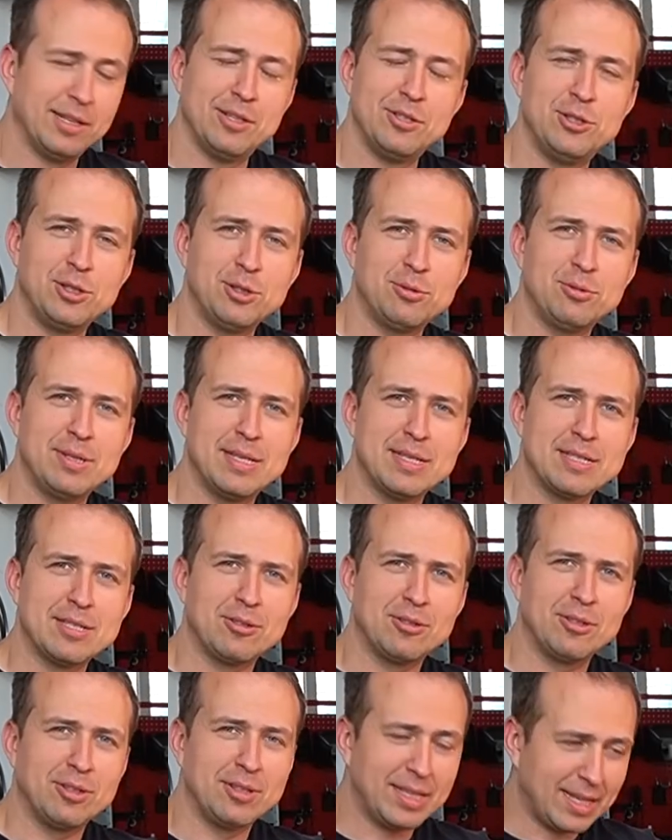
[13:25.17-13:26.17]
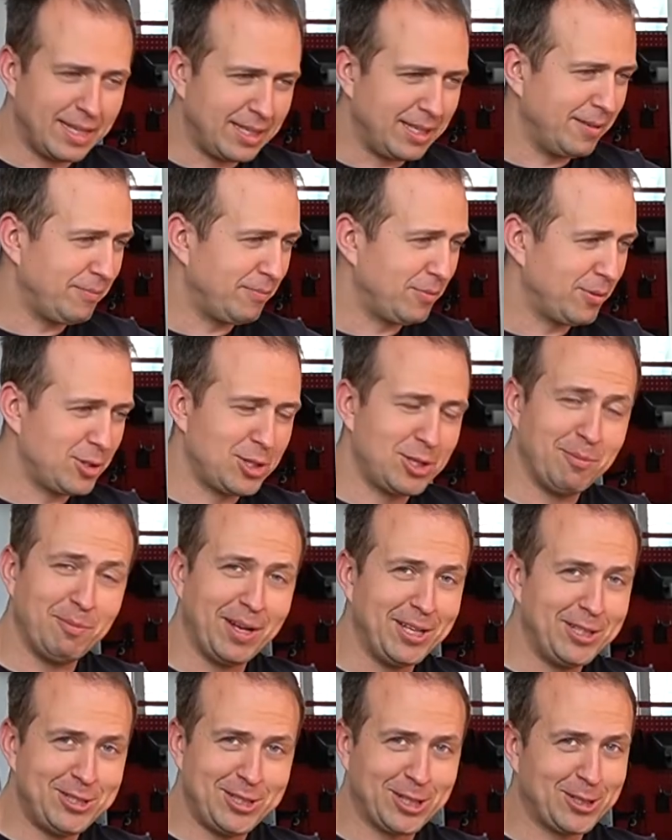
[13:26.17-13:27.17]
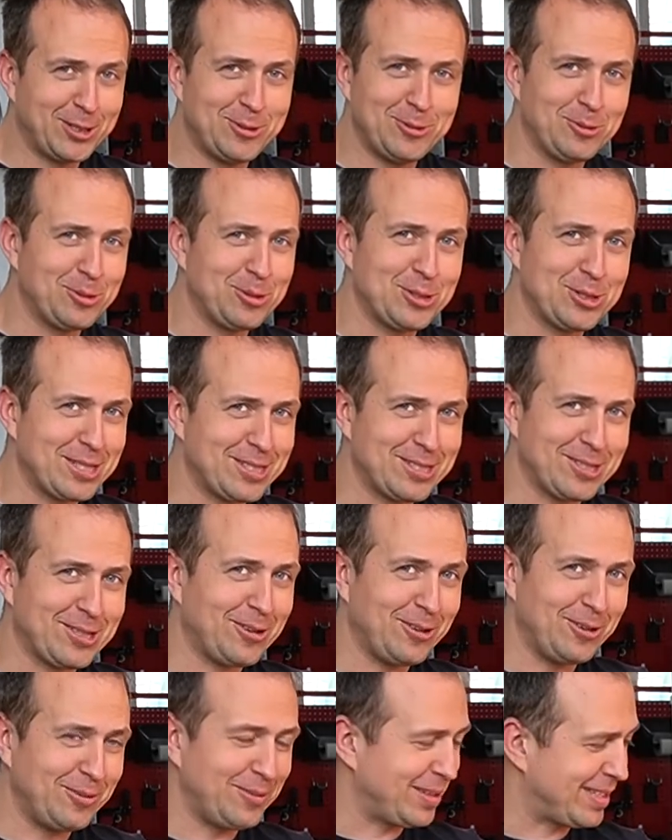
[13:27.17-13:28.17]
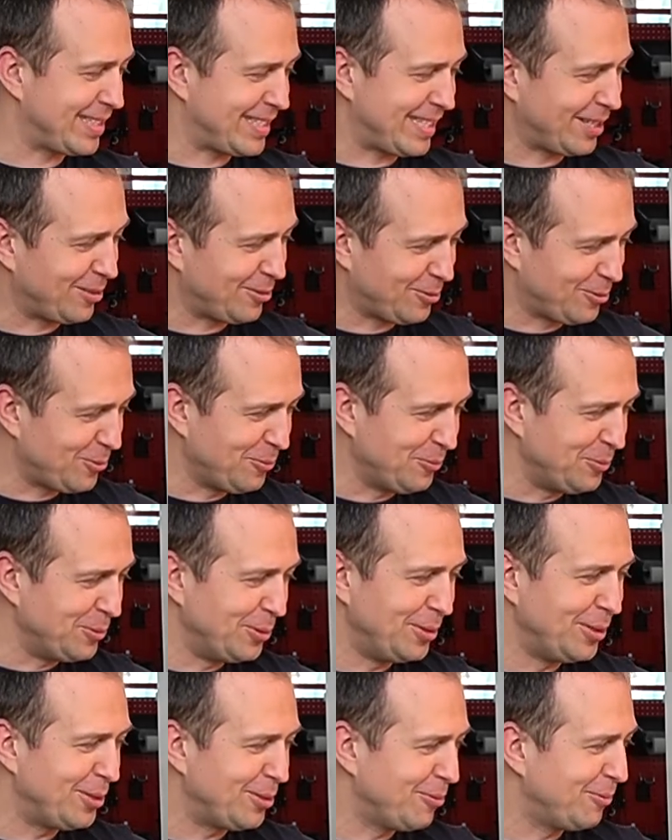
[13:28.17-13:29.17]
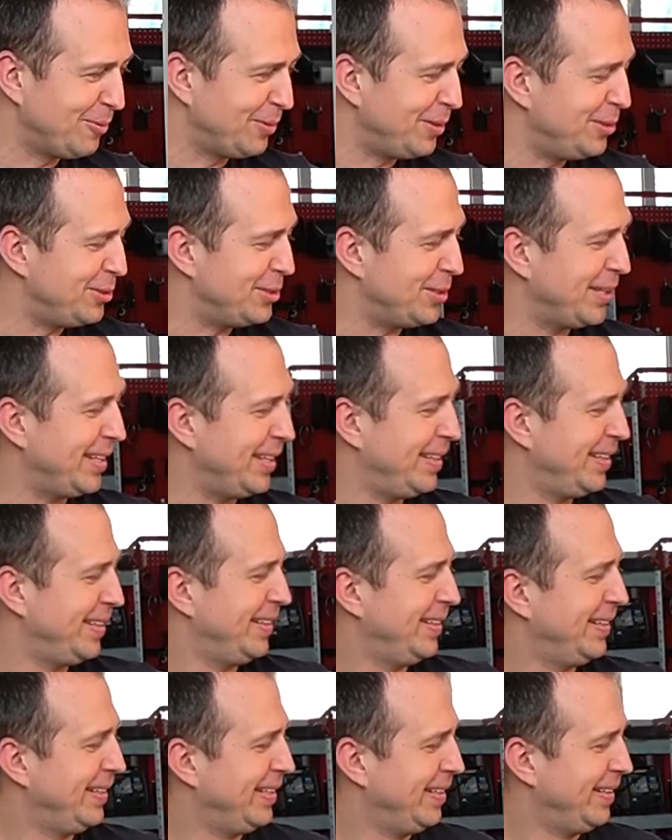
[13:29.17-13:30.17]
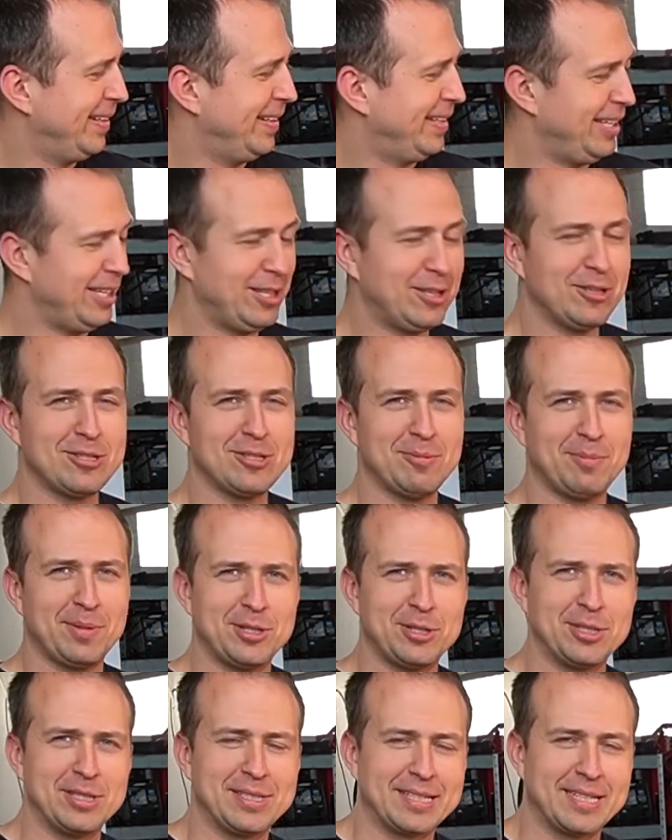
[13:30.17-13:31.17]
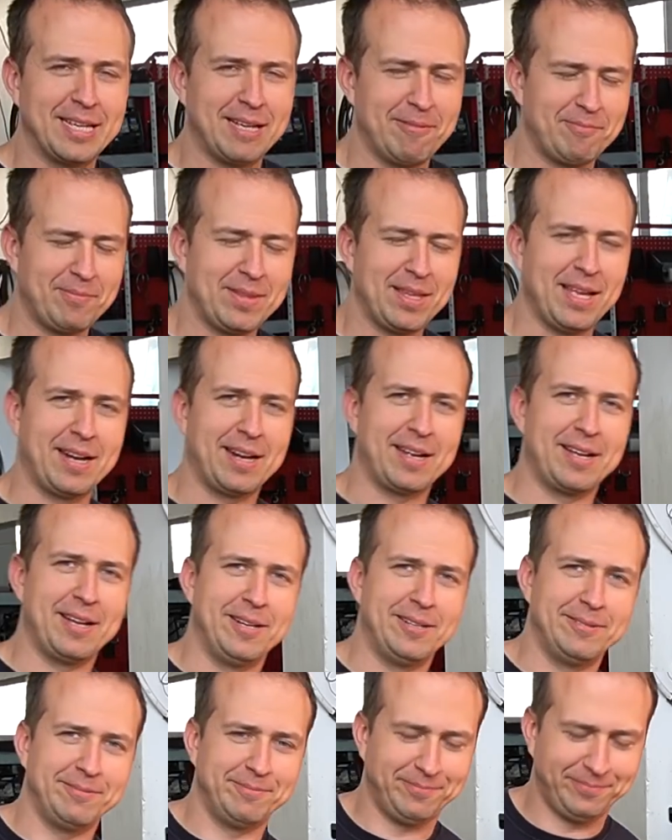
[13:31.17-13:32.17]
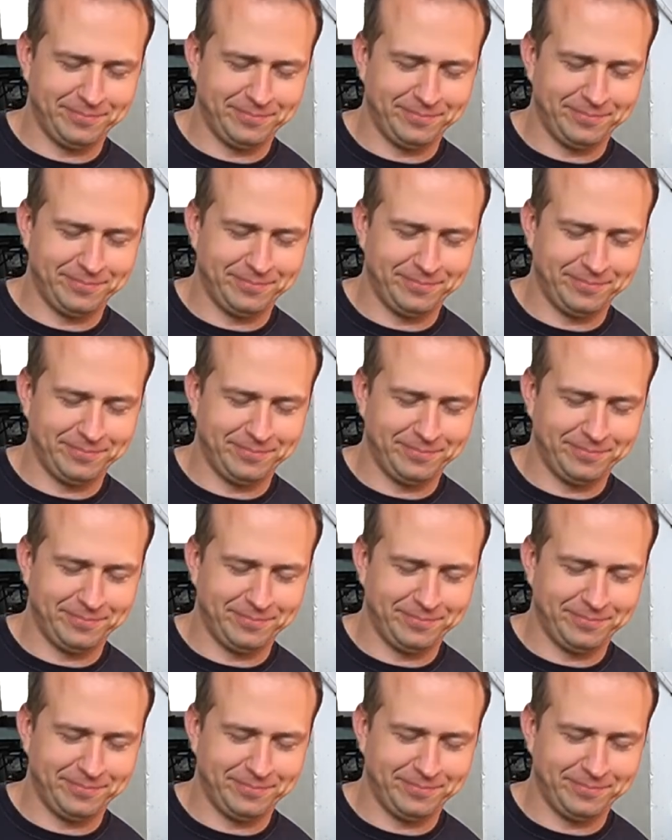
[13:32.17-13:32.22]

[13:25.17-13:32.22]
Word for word: Dziękuję za oglądanie. Trzymajcie kciuki, że cokolwiek z tego gównolitu wyjdzie. I do zobaczyska. Narka.